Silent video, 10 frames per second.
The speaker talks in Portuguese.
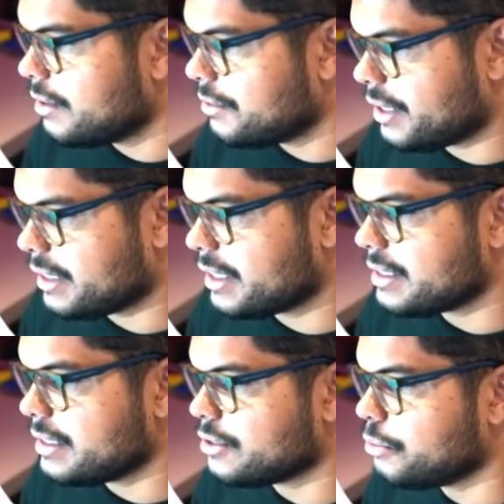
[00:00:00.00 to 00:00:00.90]

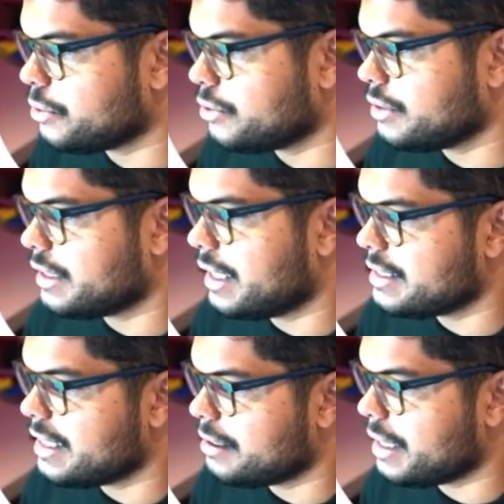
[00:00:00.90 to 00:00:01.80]
fraquezas,
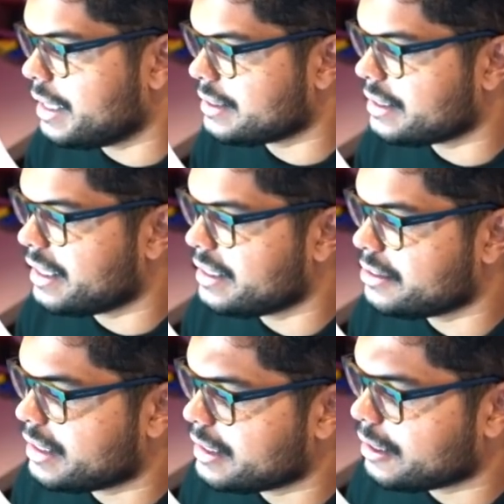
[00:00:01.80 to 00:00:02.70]
oportunidades e ameaças
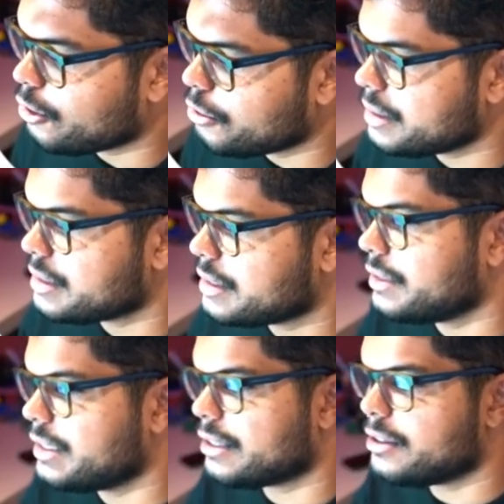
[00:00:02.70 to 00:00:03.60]
relacionadas à competição
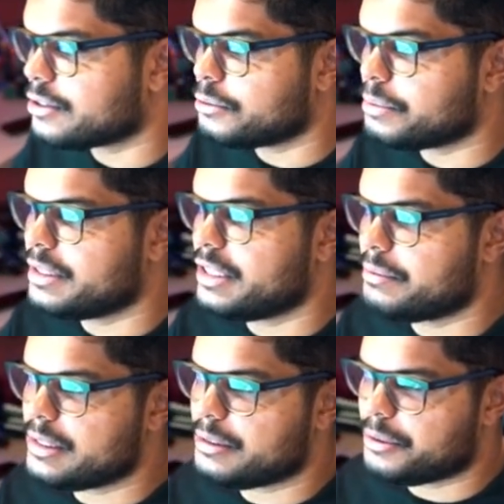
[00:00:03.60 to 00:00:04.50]
em negócios ou
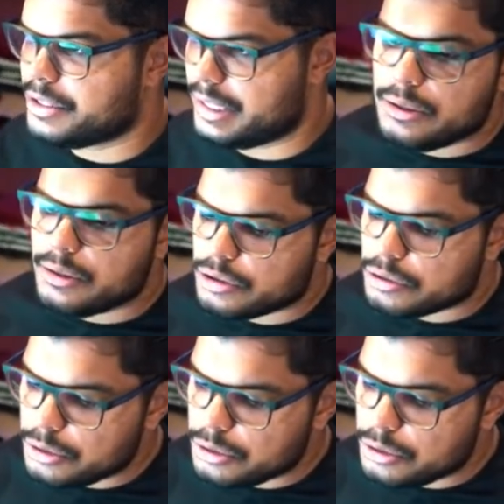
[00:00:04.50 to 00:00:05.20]
planejamentos e projetos. Eu gosto